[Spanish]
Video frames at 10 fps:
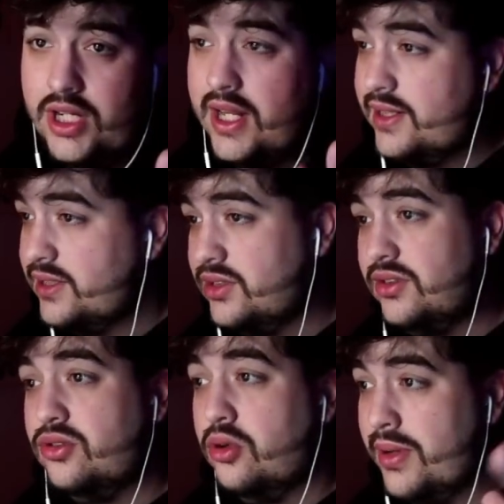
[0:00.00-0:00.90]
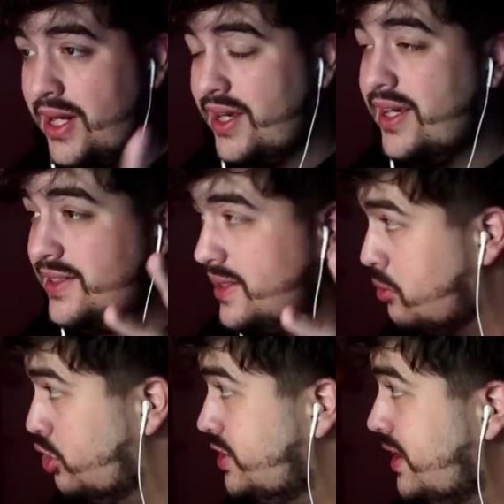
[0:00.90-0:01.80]
sin antes tomar esta
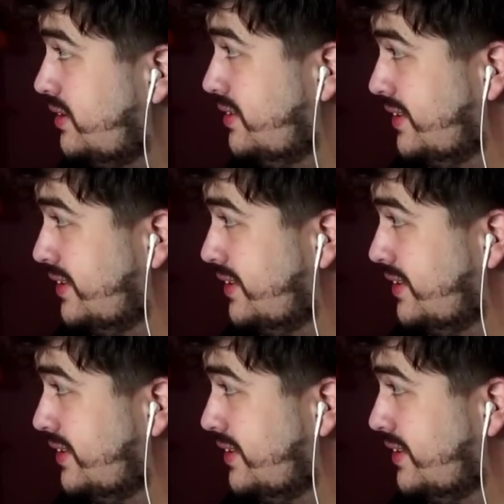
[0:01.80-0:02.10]
bolsa.